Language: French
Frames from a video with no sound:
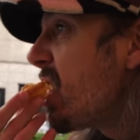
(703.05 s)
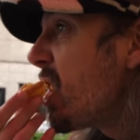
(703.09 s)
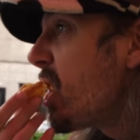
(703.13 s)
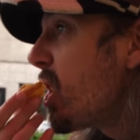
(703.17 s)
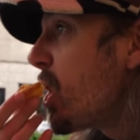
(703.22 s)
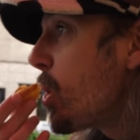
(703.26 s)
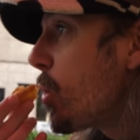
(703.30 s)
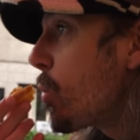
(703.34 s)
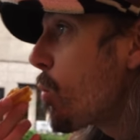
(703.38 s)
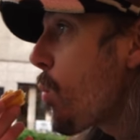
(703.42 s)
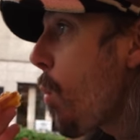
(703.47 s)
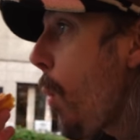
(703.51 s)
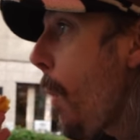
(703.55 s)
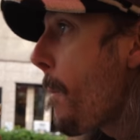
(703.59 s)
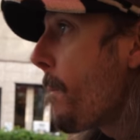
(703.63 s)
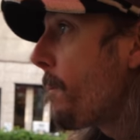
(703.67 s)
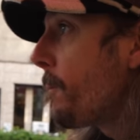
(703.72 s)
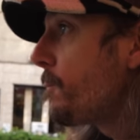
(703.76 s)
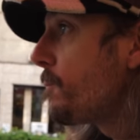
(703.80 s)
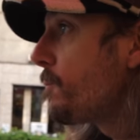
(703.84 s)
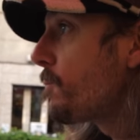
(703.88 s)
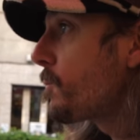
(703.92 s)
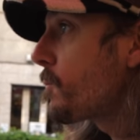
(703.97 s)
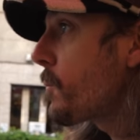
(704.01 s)
on sent la
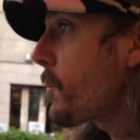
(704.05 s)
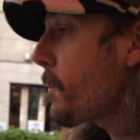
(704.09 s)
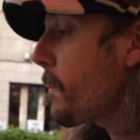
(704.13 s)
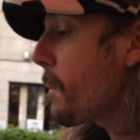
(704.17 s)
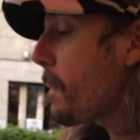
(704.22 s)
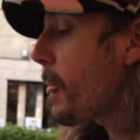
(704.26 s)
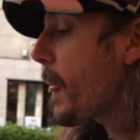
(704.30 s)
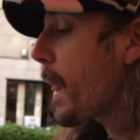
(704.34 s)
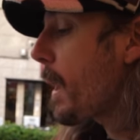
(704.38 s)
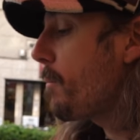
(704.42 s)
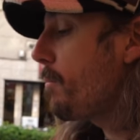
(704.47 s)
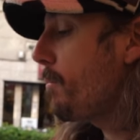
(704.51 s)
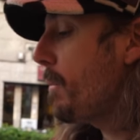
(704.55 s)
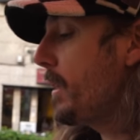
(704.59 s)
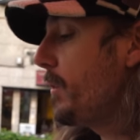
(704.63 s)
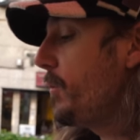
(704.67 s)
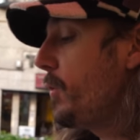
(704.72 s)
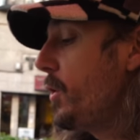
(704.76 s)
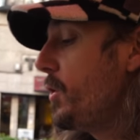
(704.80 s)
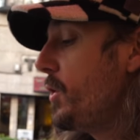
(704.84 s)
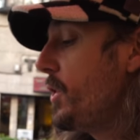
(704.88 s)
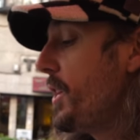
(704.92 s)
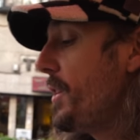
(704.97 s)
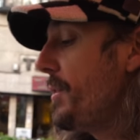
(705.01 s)
pâte là. La pâte
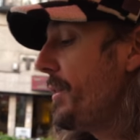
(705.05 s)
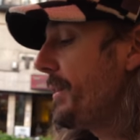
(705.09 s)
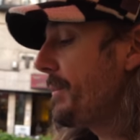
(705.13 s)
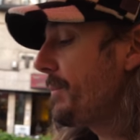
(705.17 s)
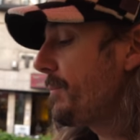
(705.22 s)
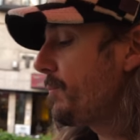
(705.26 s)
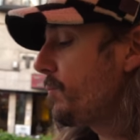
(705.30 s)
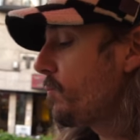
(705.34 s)
feuilletée, pâte Ouais.